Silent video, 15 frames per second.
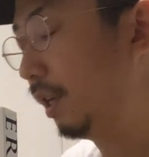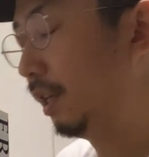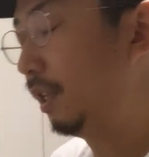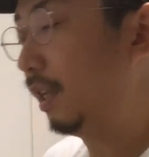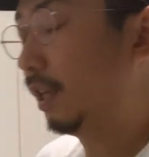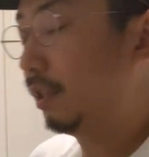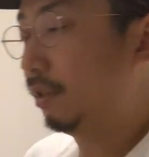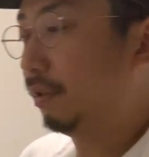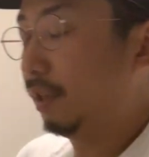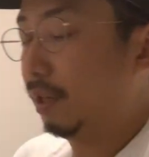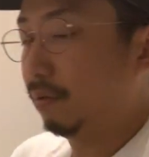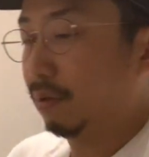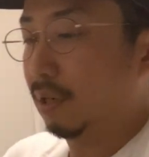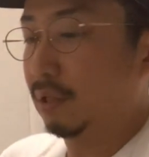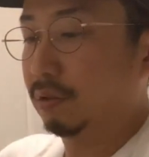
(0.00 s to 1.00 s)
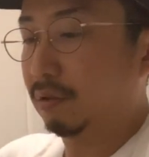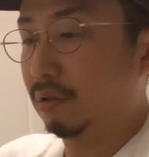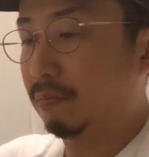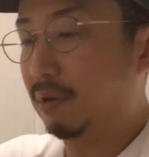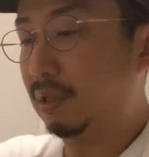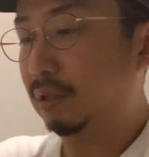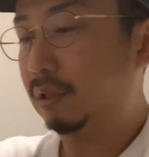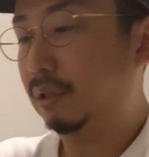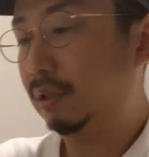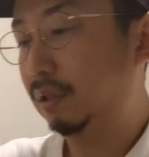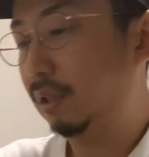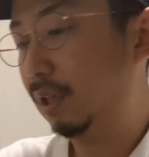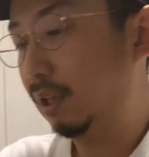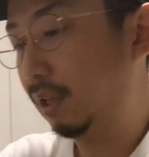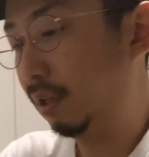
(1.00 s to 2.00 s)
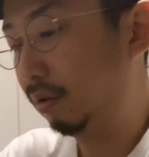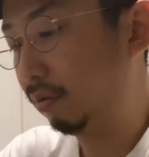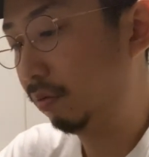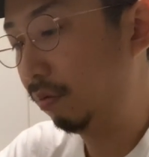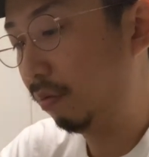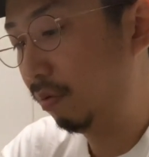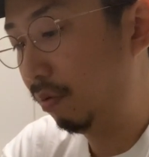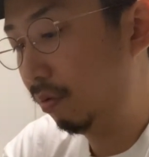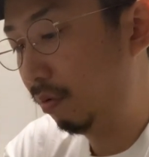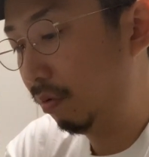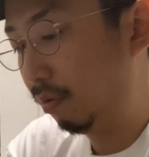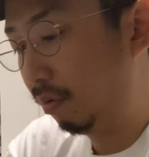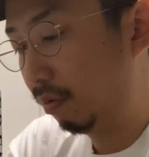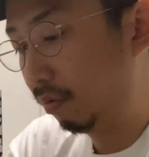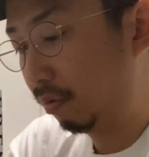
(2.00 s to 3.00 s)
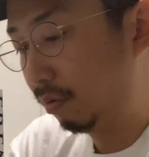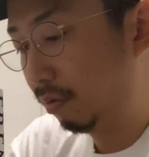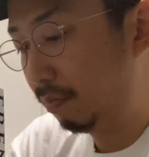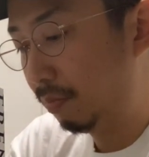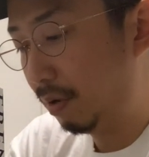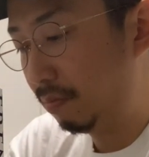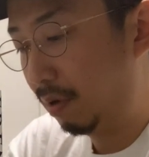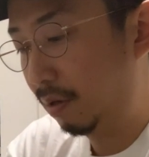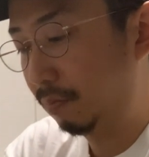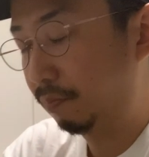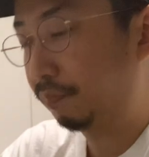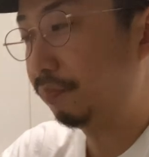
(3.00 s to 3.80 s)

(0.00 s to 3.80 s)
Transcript: えー、左利きのエレンを書いております。えっ、ー、と、こんばんは。